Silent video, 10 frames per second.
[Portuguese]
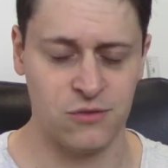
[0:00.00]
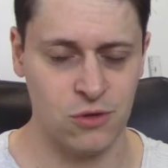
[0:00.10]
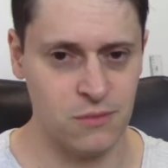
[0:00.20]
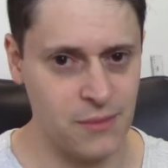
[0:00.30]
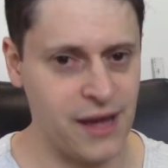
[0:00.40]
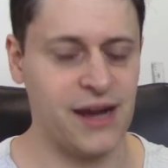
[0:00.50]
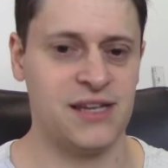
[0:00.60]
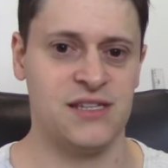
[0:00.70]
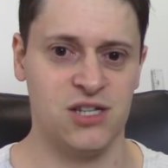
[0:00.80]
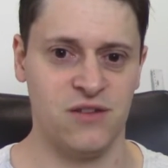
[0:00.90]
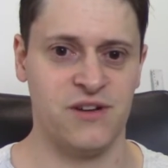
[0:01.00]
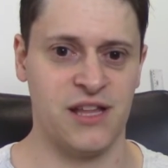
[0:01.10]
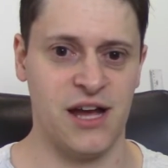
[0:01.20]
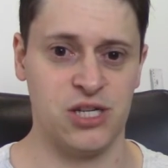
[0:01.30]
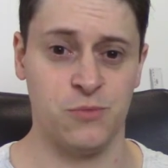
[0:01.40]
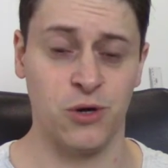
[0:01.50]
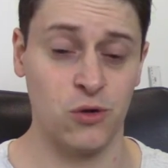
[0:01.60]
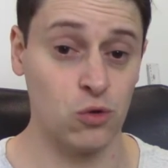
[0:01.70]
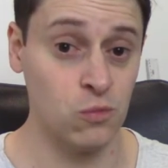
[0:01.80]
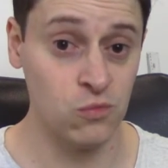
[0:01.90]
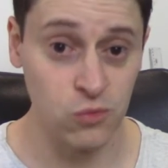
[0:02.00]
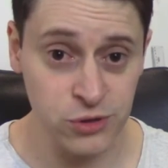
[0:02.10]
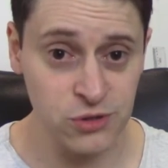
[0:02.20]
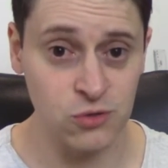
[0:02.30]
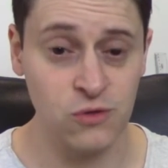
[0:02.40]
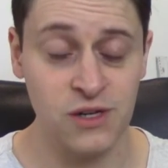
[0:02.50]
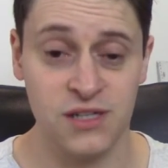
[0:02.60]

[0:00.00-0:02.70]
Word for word: tomara que seja verdade, porque eu tô muito